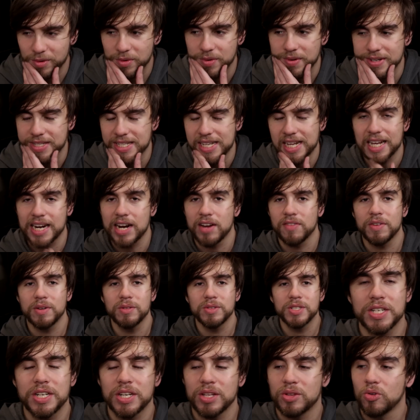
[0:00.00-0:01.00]
Quando você tá
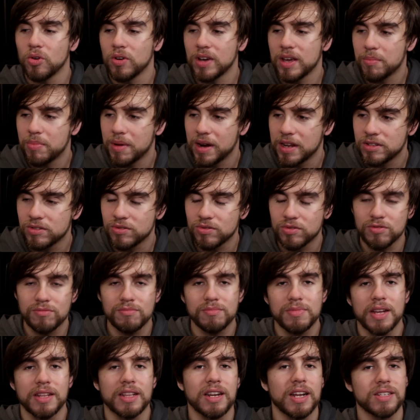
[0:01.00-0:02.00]
gravando um TikTok, aparece um
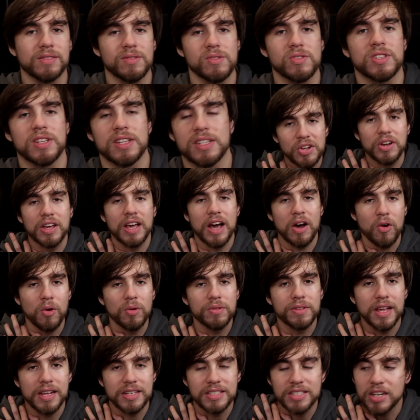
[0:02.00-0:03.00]
zumbi atrás de você. Só que
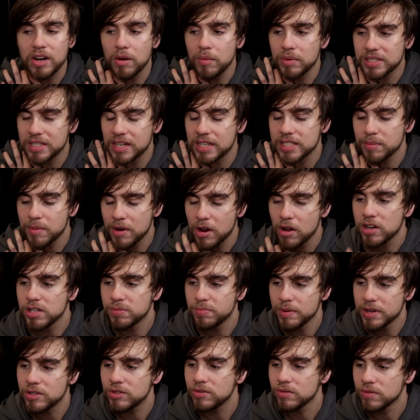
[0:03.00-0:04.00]
acontece geralmente nas
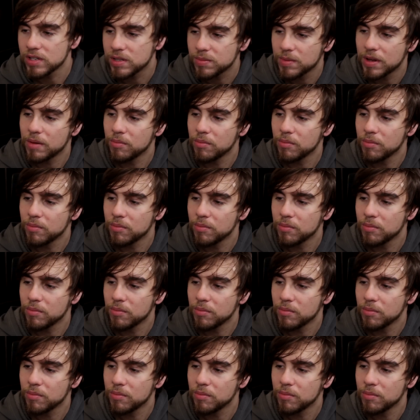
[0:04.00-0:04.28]
melhores pessoas,